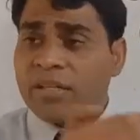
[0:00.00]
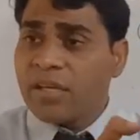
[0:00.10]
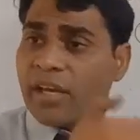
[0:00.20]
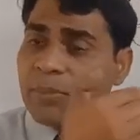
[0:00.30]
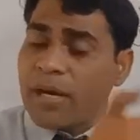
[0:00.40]

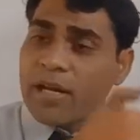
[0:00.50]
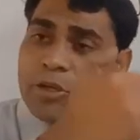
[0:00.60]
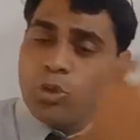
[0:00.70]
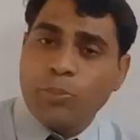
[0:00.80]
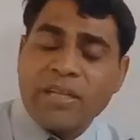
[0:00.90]
ये हमारा
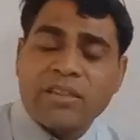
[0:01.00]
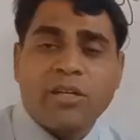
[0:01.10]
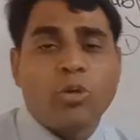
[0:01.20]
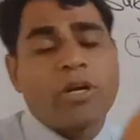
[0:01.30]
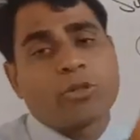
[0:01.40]
न्यू
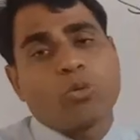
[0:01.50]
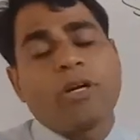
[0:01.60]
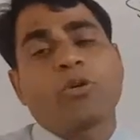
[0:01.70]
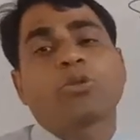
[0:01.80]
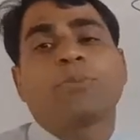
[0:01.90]
मेथड होगा
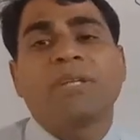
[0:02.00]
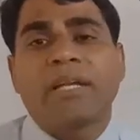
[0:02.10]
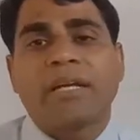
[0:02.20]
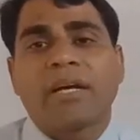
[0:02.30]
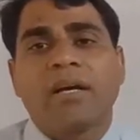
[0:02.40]
स्टूडेंट को
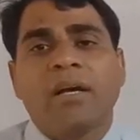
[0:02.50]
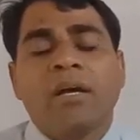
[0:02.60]
समझाने का